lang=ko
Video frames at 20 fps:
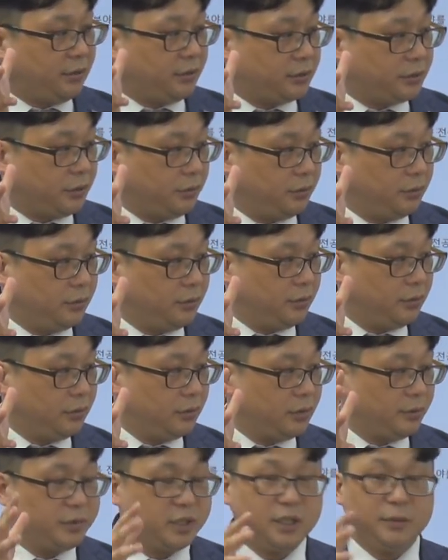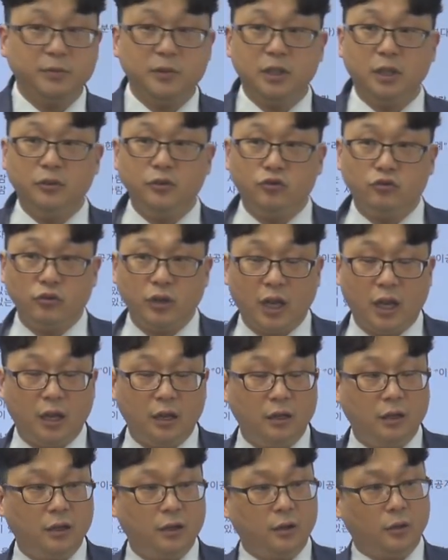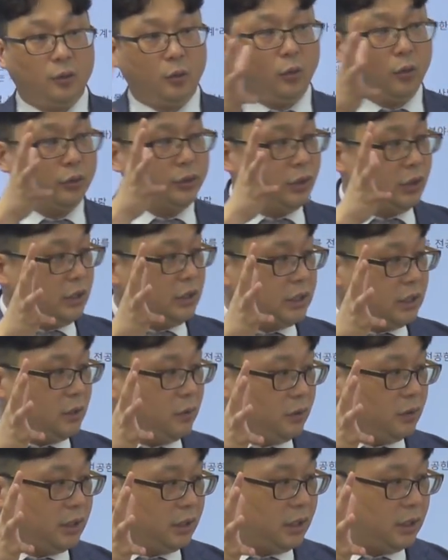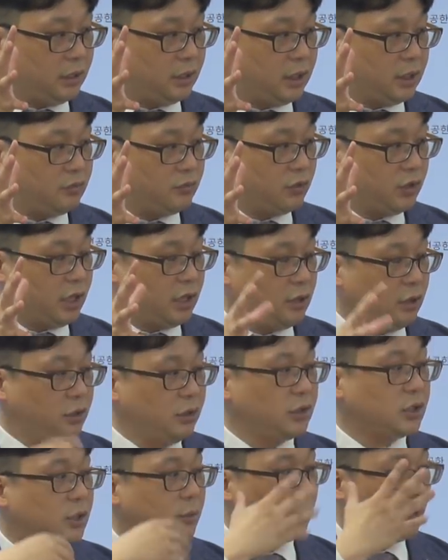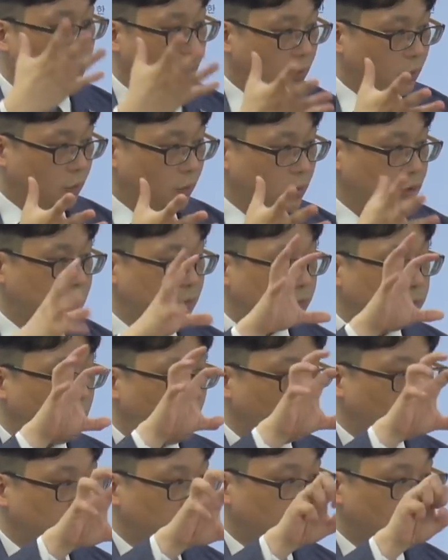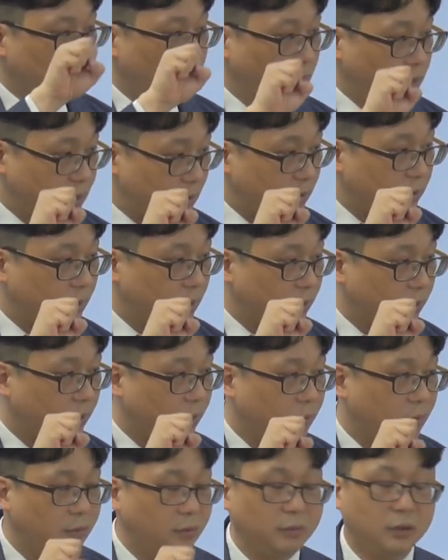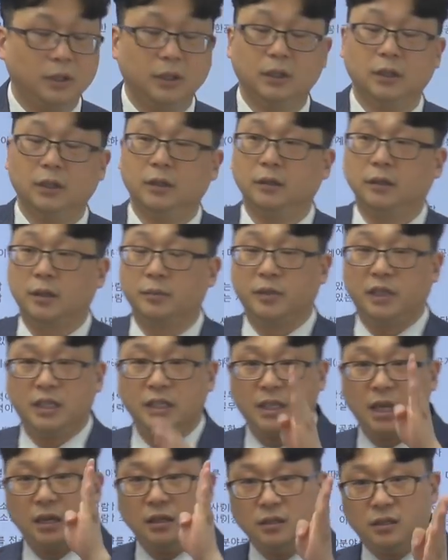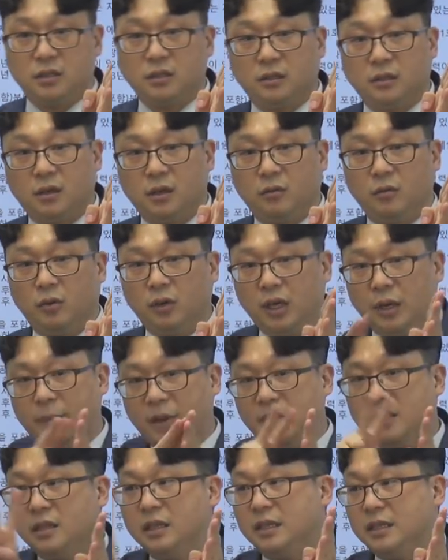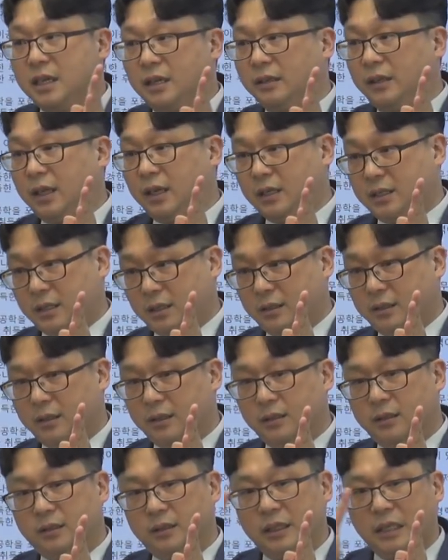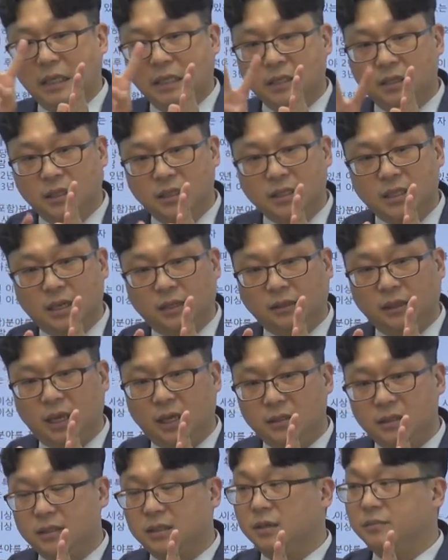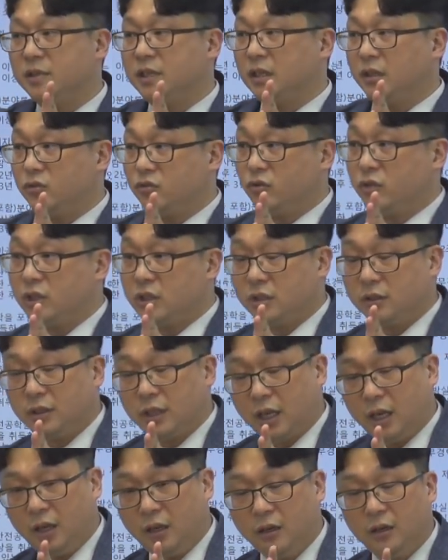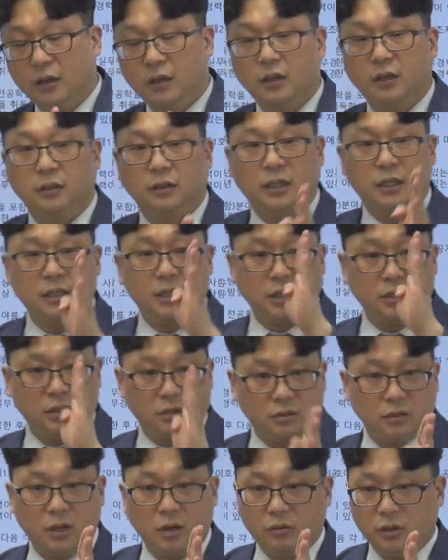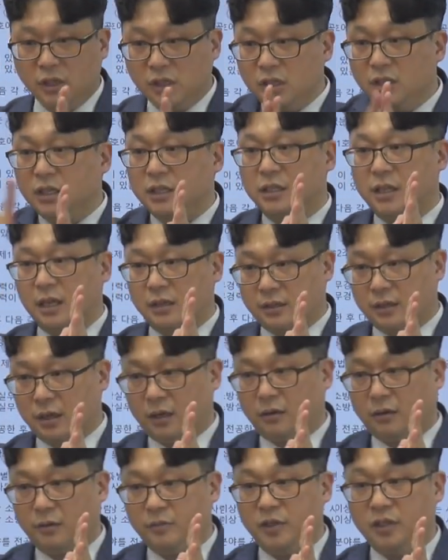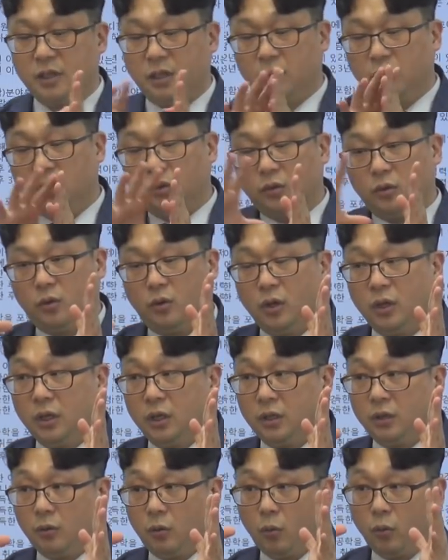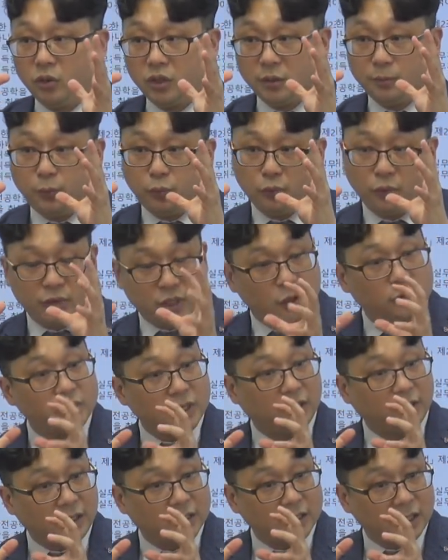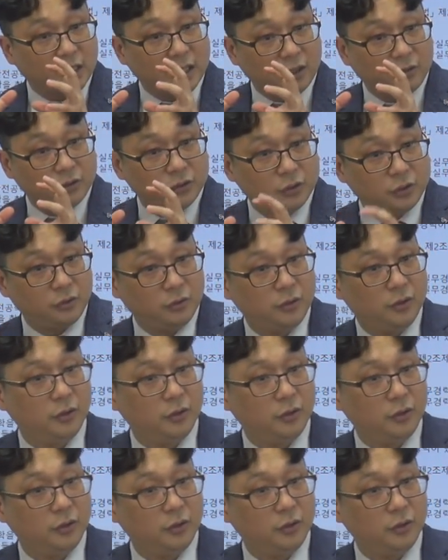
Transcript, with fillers: 그죠? 그럼 10년 중에 5년을 채워놨기 때문에 50%를 채워놓은 상태고, 그럼 기사를 취득하고 원래 몇 년 이상 돼야지? 2년 이상 돼야지 시험 자격이 주어지는데 기사 취득하고 1년이 지났어요. 그럼 이제 여기도 50%를 채운 상태잖아요. 그죠?